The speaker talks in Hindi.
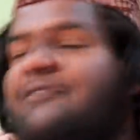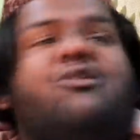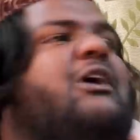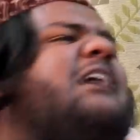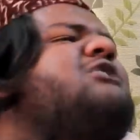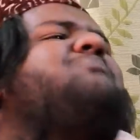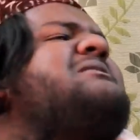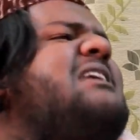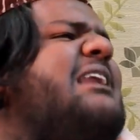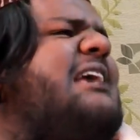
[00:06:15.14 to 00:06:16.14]
वो क्या
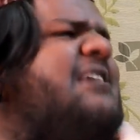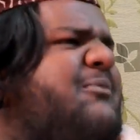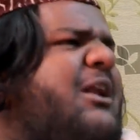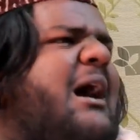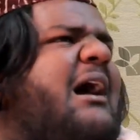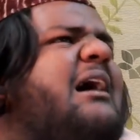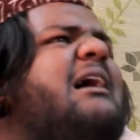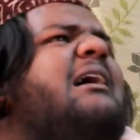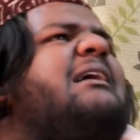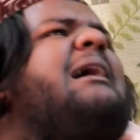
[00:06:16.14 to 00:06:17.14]
स्पेशल क्लास है बोला
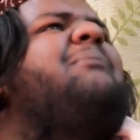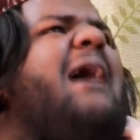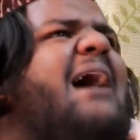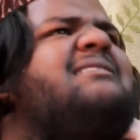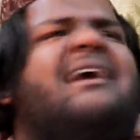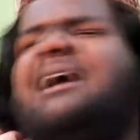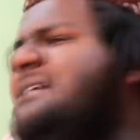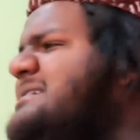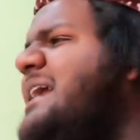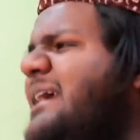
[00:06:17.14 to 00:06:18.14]
कब है आज
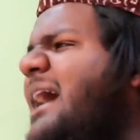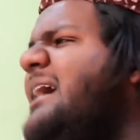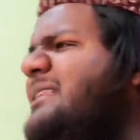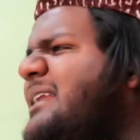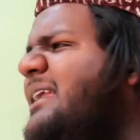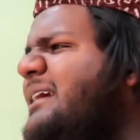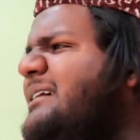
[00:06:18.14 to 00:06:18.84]
है जाने का है कहते ना रे